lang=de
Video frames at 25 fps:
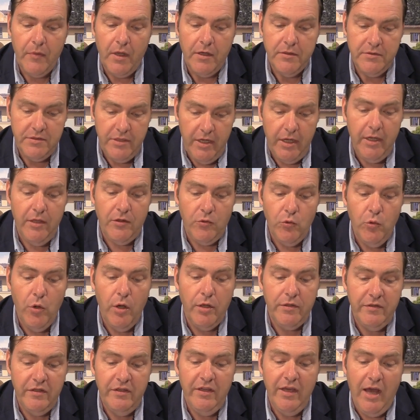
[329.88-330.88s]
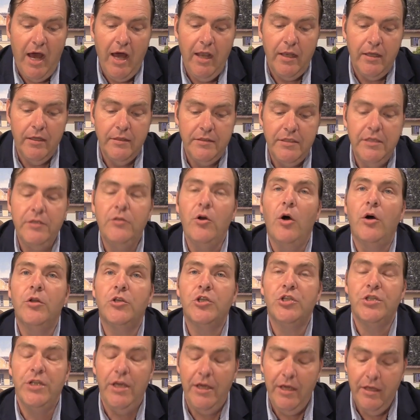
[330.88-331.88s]
Seht nur die alle, die dort
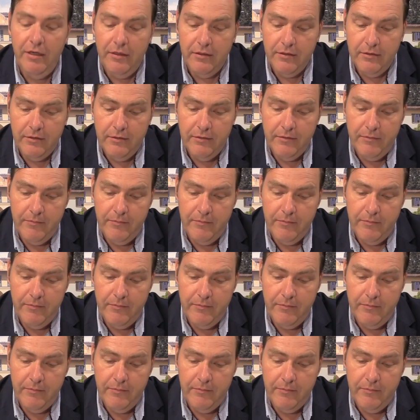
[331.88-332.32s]
stehen.